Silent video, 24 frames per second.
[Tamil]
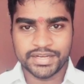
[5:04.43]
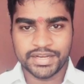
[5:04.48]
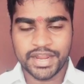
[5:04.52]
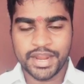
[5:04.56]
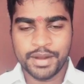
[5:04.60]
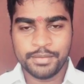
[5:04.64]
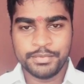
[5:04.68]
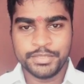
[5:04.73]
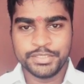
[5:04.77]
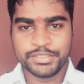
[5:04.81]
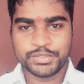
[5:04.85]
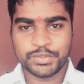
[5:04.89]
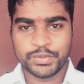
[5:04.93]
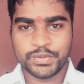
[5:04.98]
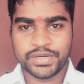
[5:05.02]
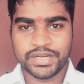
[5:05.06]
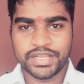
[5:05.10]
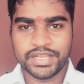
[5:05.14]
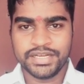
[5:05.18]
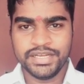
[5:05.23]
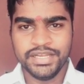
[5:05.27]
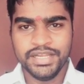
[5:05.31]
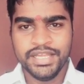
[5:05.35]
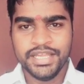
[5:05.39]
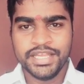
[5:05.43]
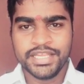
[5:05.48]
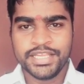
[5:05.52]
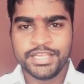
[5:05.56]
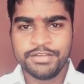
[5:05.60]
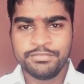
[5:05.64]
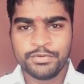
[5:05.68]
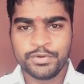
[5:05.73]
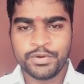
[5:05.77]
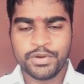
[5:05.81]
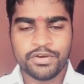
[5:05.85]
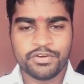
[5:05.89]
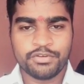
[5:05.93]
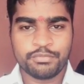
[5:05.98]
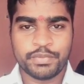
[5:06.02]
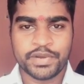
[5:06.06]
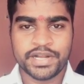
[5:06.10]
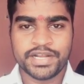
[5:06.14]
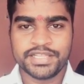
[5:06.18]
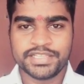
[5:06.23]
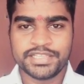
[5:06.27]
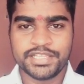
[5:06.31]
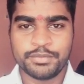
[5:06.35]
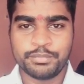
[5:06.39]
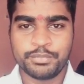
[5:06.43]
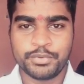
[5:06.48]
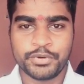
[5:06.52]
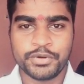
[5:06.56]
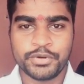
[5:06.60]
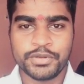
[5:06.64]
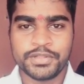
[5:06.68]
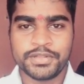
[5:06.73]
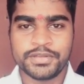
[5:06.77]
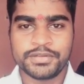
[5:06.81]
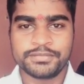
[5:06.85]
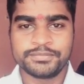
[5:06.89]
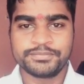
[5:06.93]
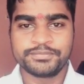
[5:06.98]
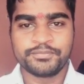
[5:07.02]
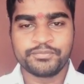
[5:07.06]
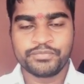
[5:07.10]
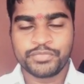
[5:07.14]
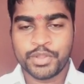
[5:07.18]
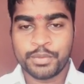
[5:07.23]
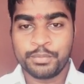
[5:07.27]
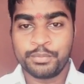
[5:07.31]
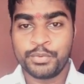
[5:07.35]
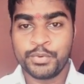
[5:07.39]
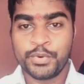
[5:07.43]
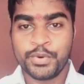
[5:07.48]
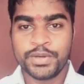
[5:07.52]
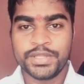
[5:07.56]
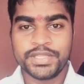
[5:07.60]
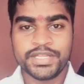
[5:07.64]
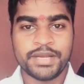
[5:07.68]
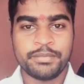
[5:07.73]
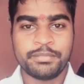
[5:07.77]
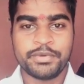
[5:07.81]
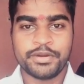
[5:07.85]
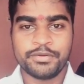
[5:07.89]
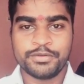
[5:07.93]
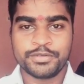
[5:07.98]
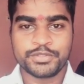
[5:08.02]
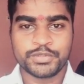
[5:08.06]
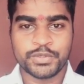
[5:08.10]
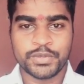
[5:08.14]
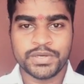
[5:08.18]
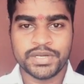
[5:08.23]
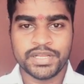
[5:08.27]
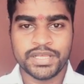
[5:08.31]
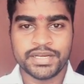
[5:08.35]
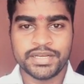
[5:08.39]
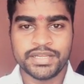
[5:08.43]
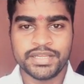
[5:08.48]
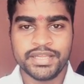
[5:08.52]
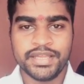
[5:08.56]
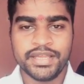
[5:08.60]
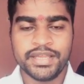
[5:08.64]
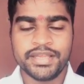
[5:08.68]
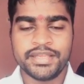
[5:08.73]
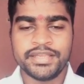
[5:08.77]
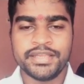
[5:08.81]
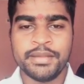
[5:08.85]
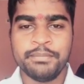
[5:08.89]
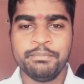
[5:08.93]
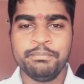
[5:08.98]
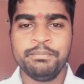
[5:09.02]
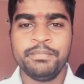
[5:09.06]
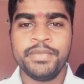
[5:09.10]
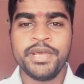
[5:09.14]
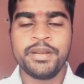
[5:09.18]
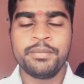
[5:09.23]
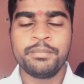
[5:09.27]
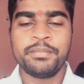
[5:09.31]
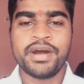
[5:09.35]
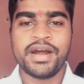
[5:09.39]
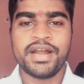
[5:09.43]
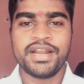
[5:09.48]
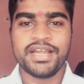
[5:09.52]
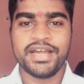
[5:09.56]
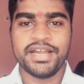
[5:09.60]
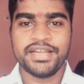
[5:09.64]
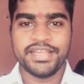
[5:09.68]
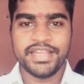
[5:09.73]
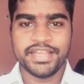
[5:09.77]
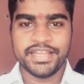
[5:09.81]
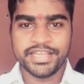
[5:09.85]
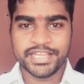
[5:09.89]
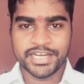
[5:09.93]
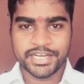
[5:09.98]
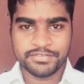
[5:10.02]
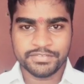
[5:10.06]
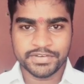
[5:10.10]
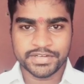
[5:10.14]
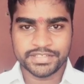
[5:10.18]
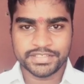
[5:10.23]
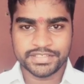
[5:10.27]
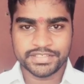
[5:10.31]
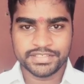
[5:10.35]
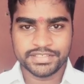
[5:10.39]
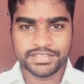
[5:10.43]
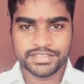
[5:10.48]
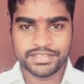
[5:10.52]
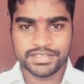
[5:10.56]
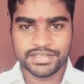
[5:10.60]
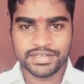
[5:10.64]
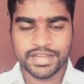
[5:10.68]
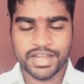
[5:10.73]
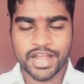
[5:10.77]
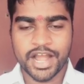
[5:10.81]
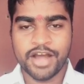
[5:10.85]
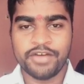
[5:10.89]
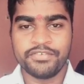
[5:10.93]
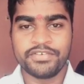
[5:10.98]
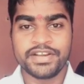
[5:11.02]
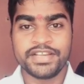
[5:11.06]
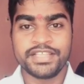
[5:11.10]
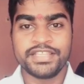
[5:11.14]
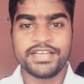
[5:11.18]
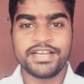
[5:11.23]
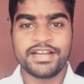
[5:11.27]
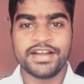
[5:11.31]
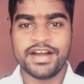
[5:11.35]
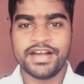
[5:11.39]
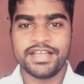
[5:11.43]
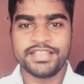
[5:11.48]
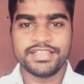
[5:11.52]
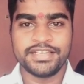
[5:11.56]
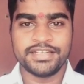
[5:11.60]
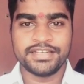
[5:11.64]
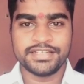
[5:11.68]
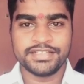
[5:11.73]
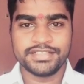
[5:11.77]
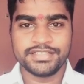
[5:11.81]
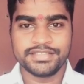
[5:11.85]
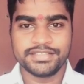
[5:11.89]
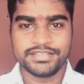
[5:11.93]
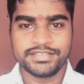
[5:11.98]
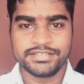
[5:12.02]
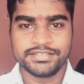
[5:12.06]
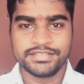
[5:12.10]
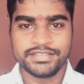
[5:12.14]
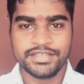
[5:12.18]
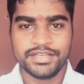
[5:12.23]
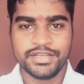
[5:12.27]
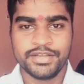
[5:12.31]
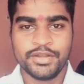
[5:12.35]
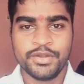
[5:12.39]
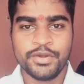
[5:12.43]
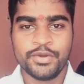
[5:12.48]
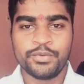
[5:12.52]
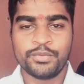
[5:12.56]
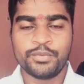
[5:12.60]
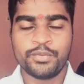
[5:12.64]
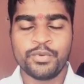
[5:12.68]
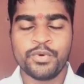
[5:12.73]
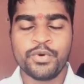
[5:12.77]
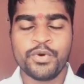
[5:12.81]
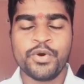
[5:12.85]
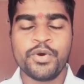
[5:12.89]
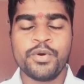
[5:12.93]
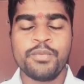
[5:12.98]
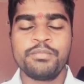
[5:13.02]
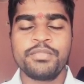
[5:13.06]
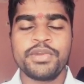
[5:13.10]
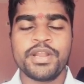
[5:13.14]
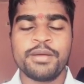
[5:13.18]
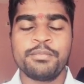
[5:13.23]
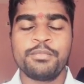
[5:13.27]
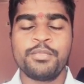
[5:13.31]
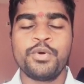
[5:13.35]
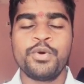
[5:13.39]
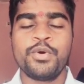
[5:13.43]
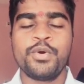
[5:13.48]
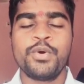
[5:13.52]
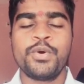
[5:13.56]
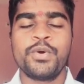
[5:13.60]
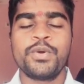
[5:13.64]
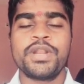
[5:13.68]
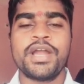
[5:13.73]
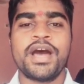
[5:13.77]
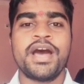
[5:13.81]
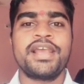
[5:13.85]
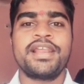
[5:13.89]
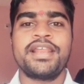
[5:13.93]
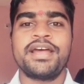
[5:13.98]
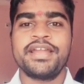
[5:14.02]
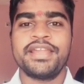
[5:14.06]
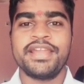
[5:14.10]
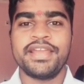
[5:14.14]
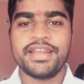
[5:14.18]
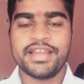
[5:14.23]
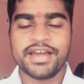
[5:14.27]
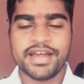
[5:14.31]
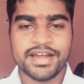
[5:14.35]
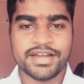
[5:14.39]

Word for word: அப்படின்னு சொல்கிறாரு இவரும் அவர் பக்கத்தில் போனது போனதுக்கப்புறம் அவர் சொல்கிறாரு எம்பெருமானாகிய இறைவன் அவரது காதில் ஓம் நமோ நாராயணா